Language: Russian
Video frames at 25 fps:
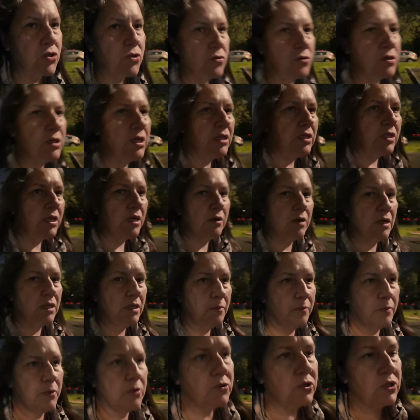что ей три,
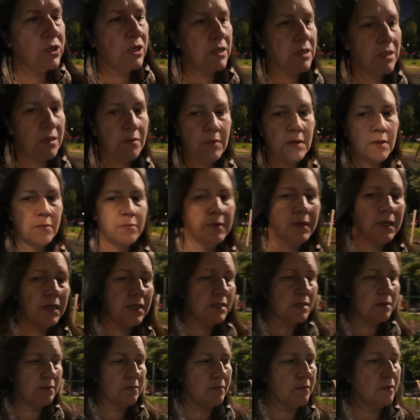она получает именно по
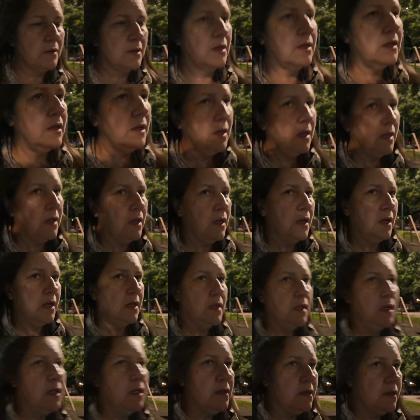этим
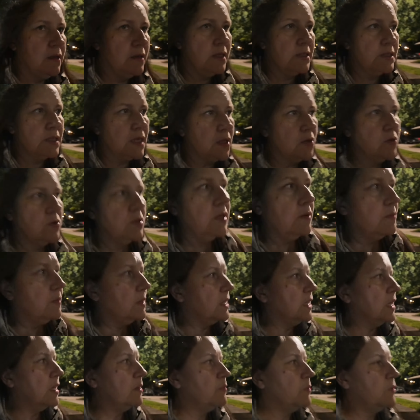
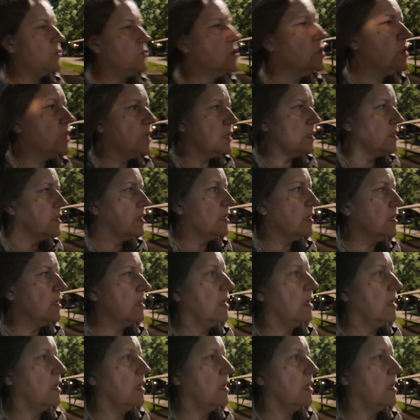нозологиям, она и получает